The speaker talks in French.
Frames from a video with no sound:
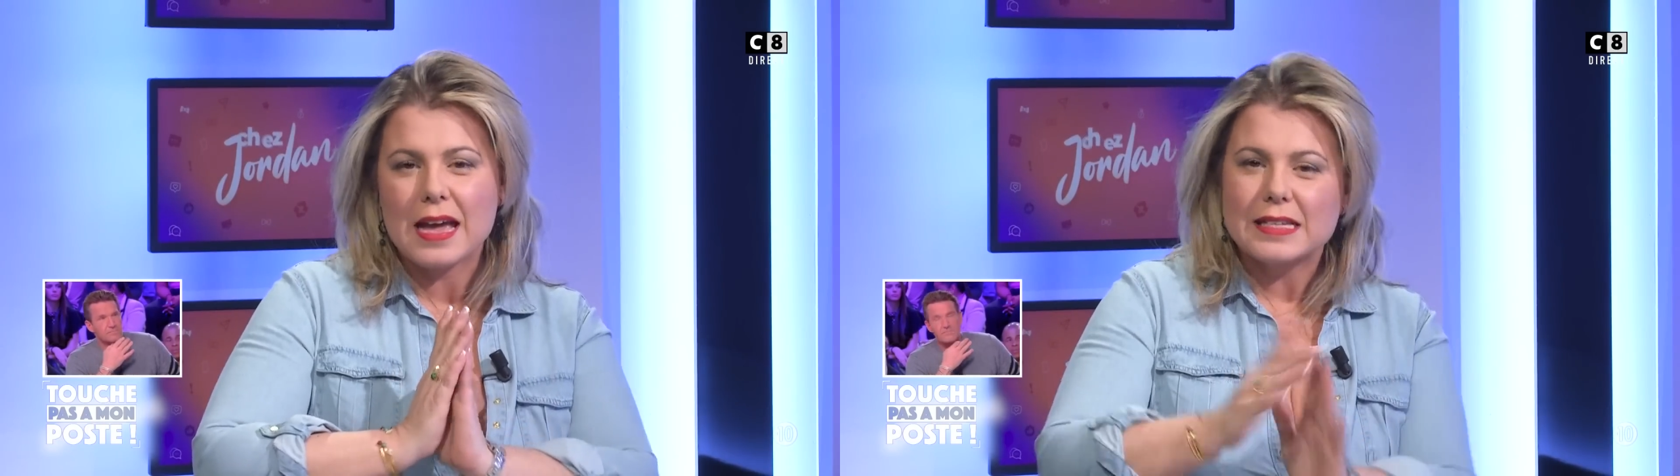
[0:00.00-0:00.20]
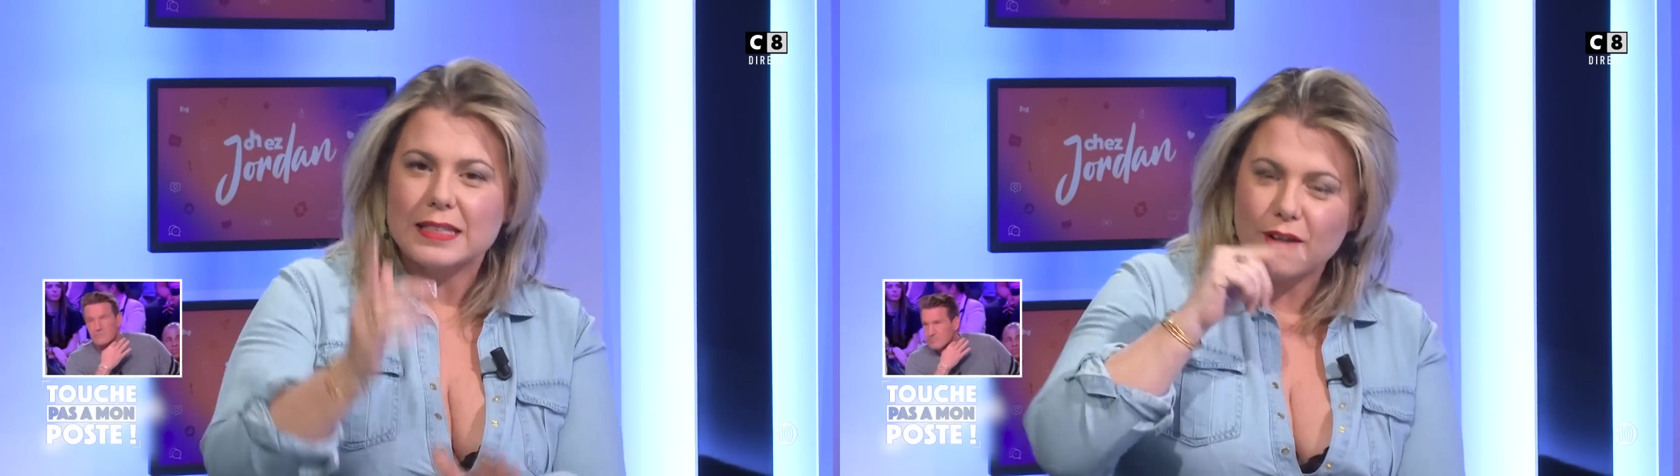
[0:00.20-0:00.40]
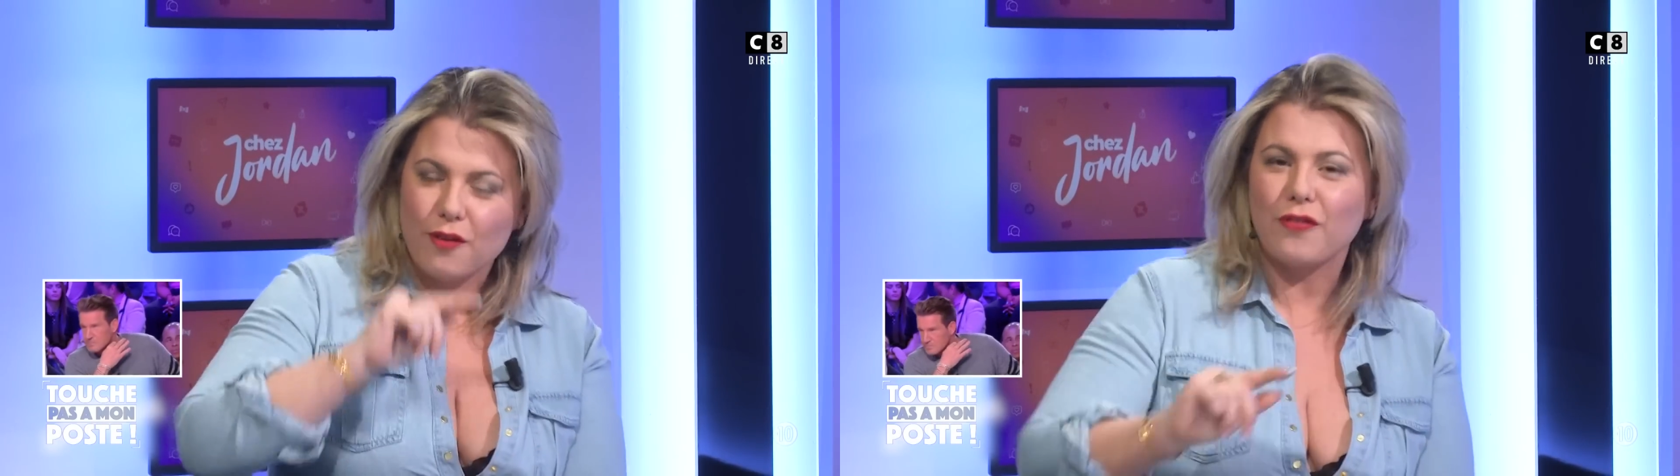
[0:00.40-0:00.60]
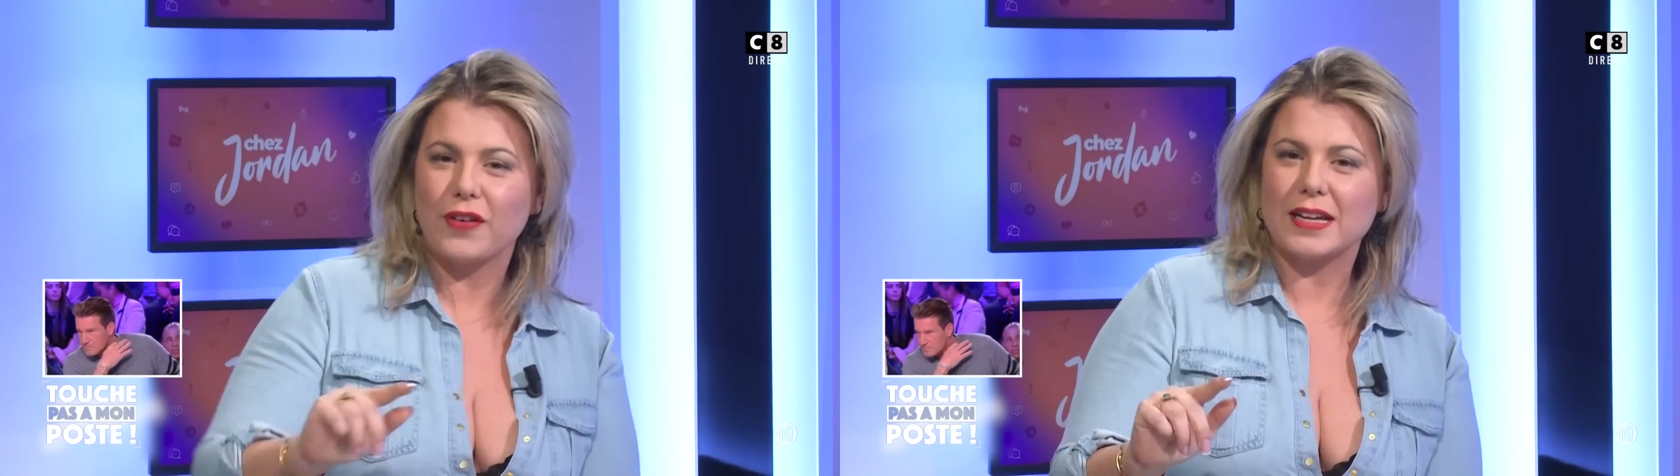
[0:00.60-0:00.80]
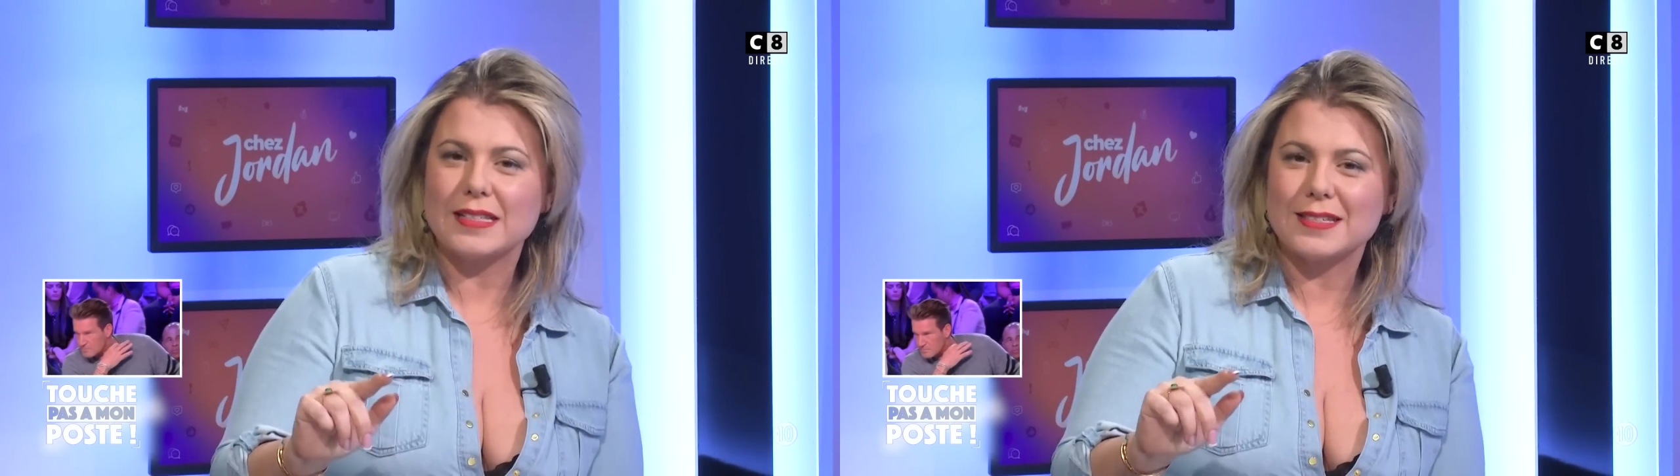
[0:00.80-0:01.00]
c'est qu'en
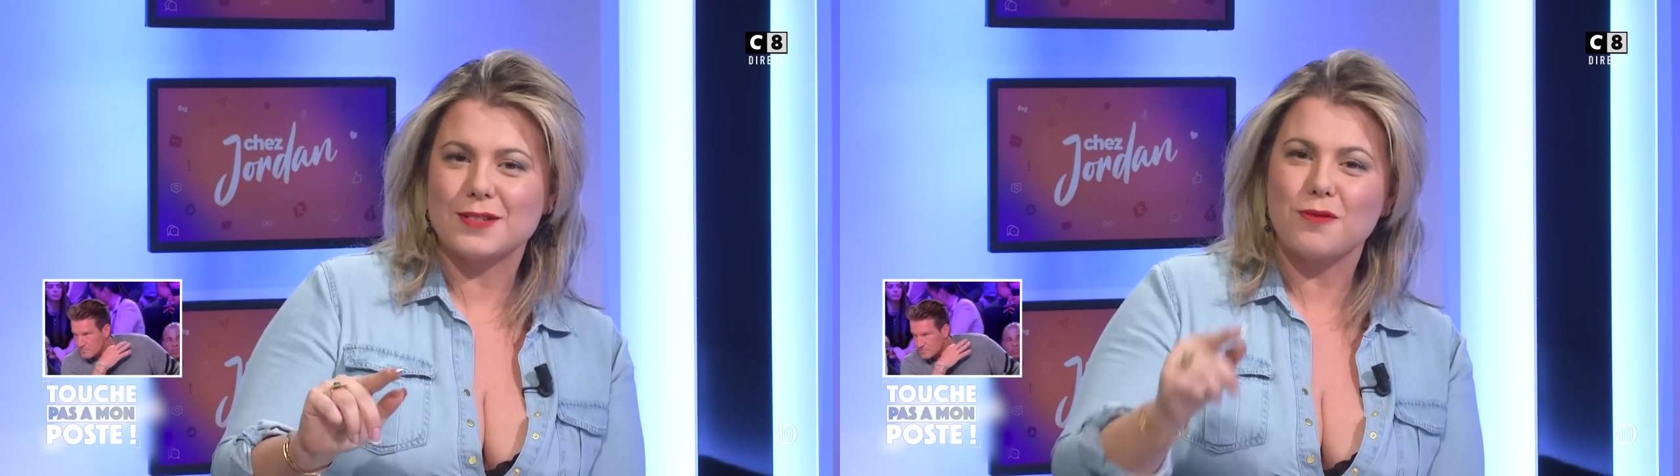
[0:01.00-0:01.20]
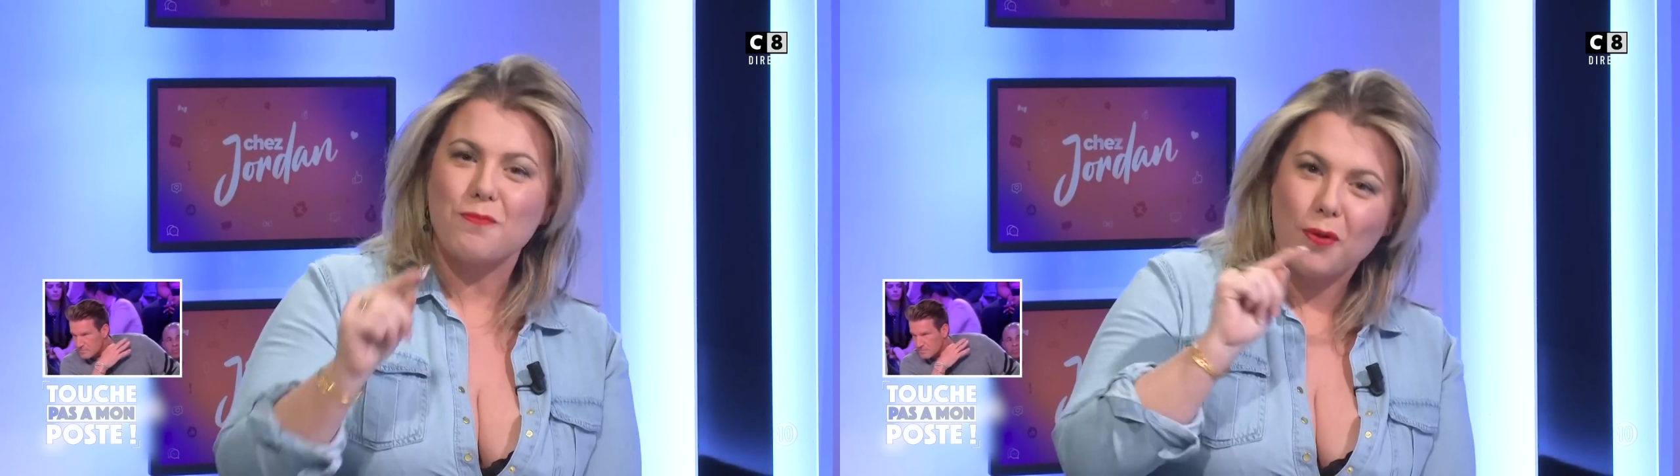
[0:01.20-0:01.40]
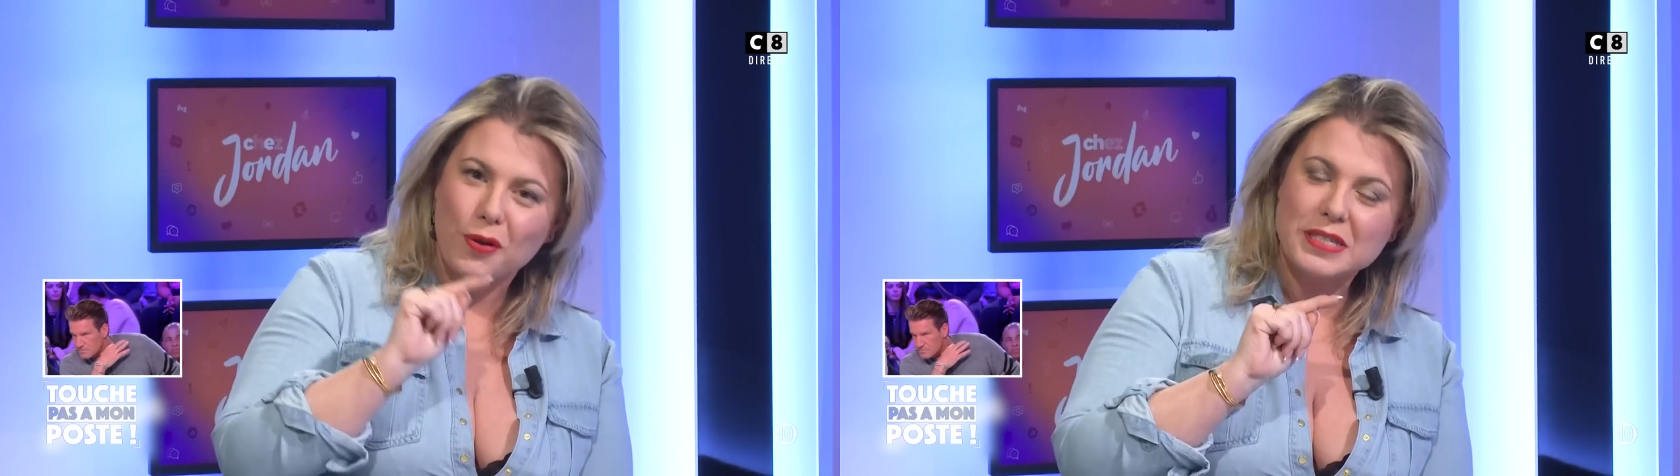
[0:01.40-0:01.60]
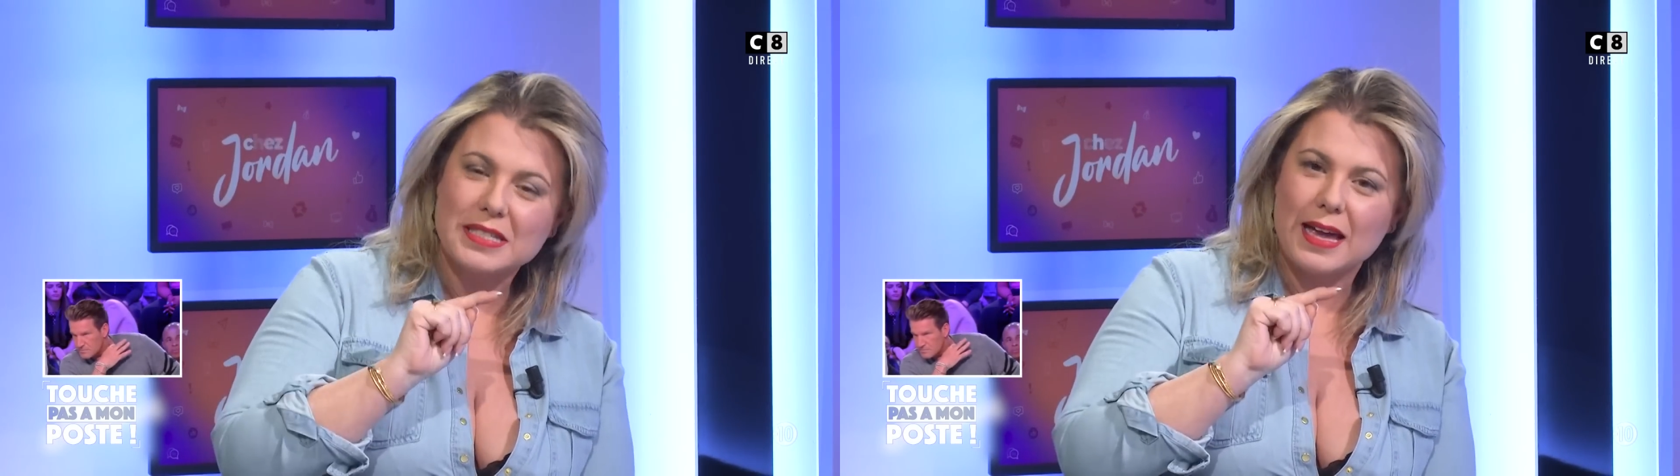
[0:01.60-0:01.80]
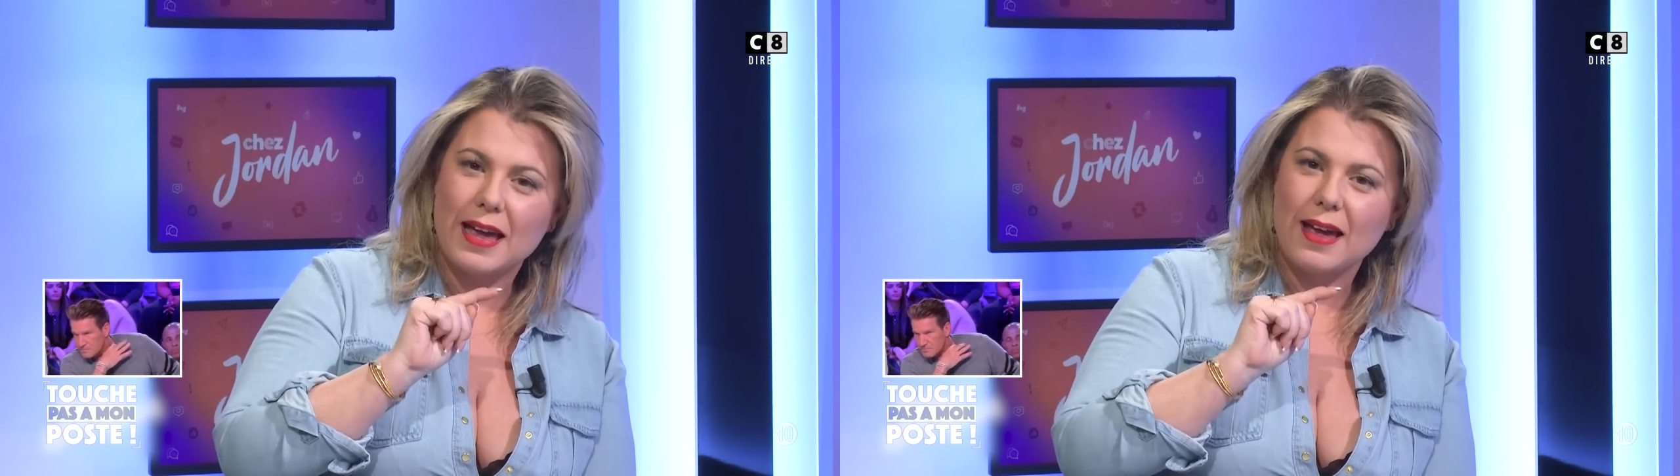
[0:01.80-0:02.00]
fait, tu
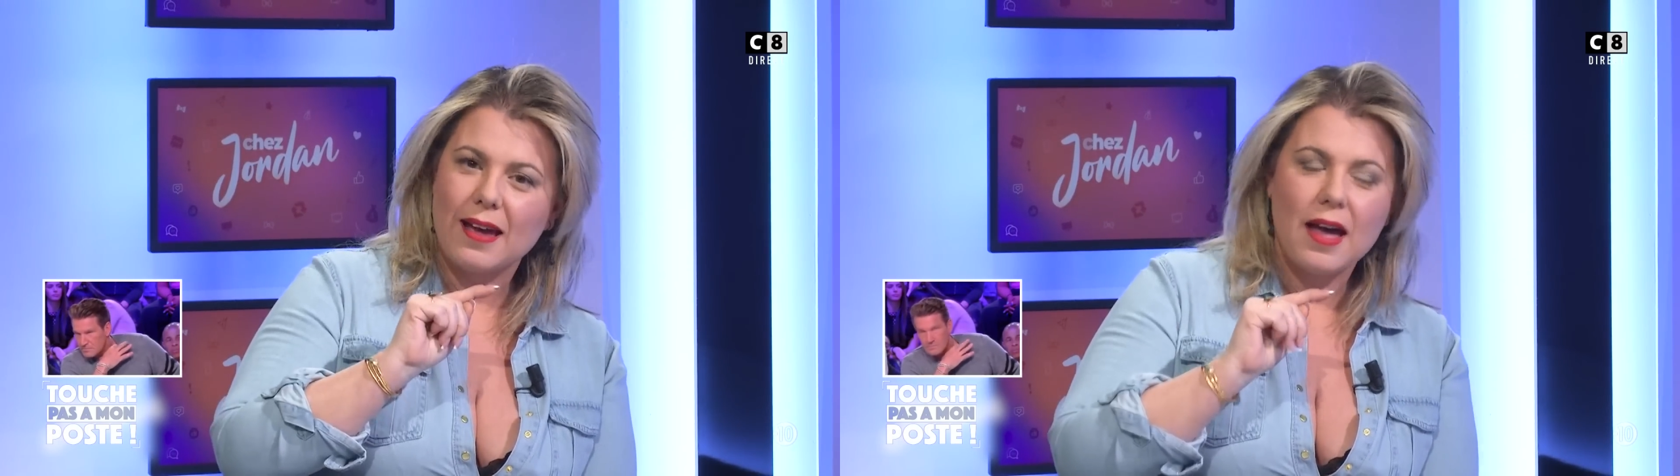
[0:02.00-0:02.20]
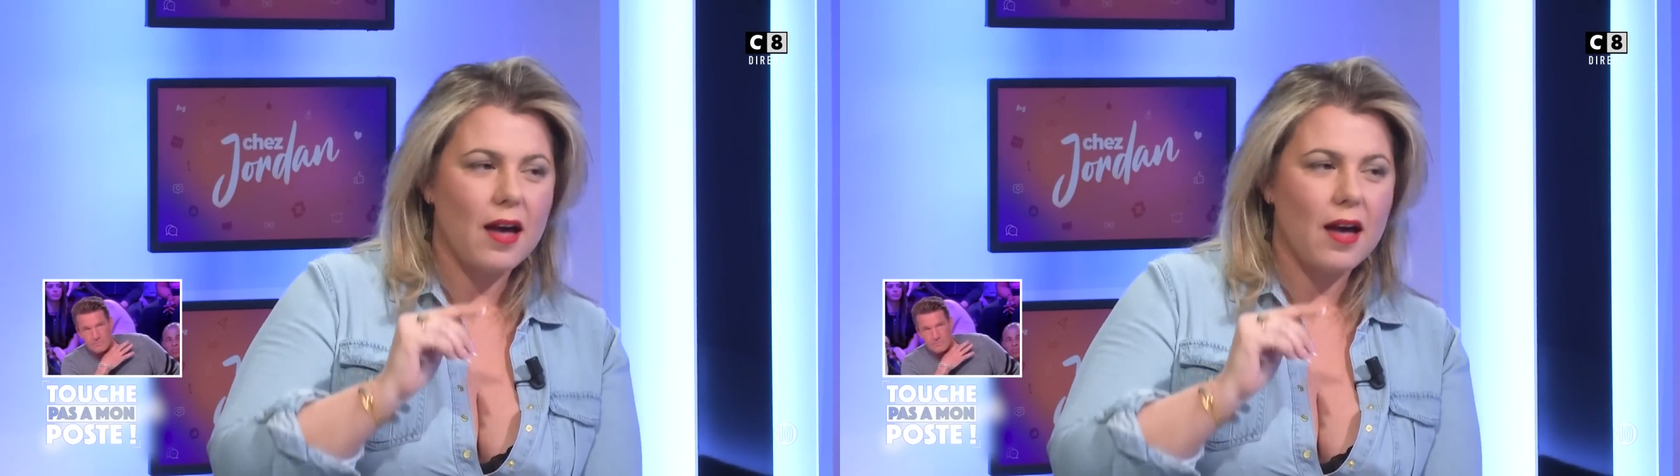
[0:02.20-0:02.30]
pensais,